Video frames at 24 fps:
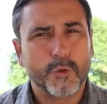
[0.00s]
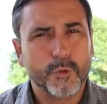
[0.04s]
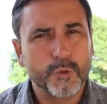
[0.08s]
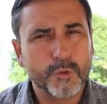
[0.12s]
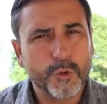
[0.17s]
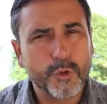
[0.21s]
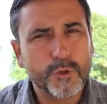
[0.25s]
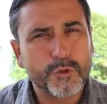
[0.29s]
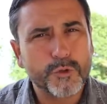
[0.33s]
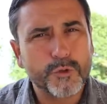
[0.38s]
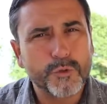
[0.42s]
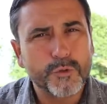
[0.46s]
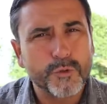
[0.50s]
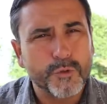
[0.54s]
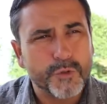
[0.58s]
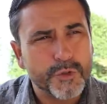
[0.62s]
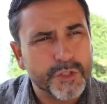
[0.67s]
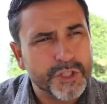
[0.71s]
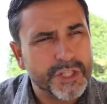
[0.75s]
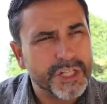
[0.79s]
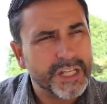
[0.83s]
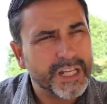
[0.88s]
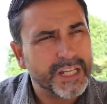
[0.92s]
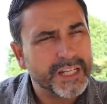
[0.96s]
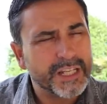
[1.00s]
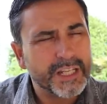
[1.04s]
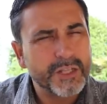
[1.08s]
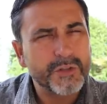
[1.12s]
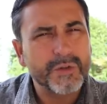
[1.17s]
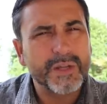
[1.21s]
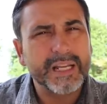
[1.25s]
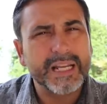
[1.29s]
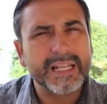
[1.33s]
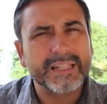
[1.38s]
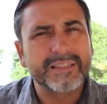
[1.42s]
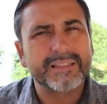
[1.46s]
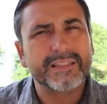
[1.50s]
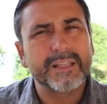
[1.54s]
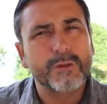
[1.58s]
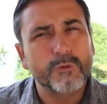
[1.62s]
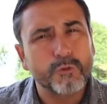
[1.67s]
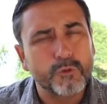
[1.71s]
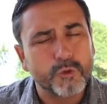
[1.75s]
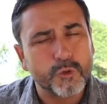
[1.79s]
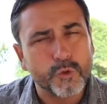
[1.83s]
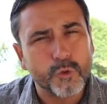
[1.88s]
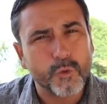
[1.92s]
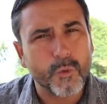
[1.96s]
o nosso dinheirinho ele é
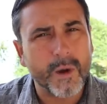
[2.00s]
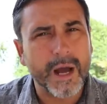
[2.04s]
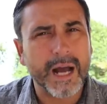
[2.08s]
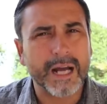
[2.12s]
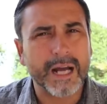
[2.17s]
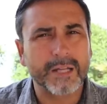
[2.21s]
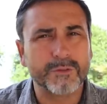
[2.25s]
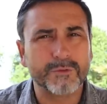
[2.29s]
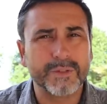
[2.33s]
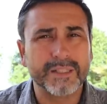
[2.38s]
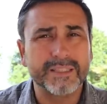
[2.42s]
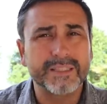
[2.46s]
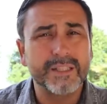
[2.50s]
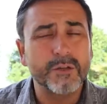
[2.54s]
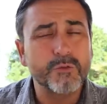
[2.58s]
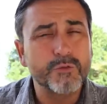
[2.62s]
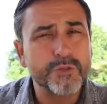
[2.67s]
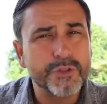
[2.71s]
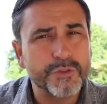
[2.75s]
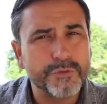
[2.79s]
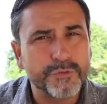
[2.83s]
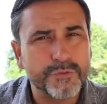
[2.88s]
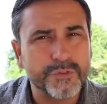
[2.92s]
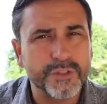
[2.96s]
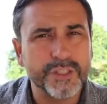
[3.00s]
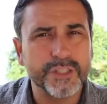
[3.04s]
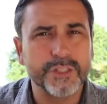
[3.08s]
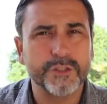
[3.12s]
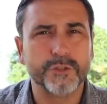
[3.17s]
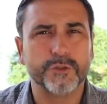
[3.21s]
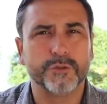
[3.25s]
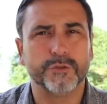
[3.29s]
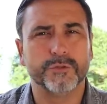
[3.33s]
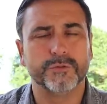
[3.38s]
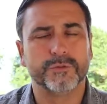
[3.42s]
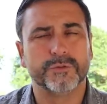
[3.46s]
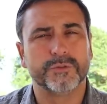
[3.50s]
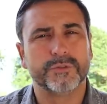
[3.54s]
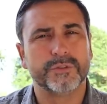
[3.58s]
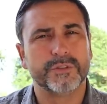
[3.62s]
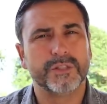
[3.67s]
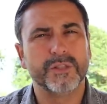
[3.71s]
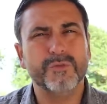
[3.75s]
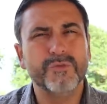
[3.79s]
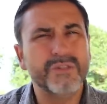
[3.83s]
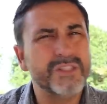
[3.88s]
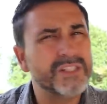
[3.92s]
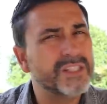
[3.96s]
tão suado, é tão difícil.
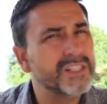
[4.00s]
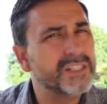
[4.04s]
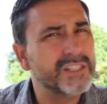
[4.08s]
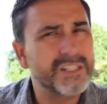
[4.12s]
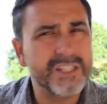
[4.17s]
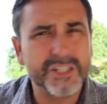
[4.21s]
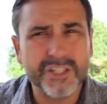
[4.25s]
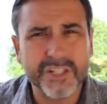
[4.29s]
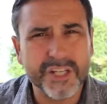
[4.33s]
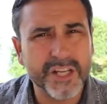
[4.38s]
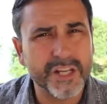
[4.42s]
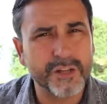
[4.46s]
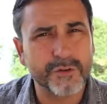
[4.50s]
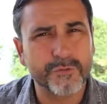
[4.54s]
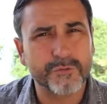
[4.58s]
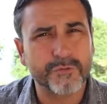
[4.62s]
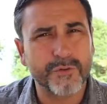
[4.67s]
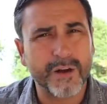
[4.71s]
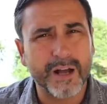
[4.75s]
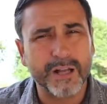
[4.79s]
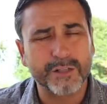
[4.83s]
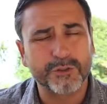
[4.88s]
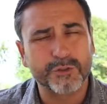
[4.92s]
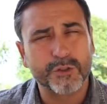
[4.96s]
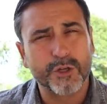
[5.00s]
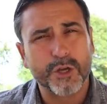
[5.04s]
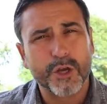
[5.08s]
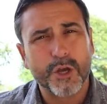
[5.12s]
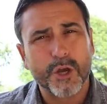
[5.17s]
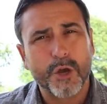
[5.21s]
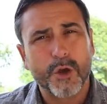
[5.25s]
Não existe dinheiro fácil.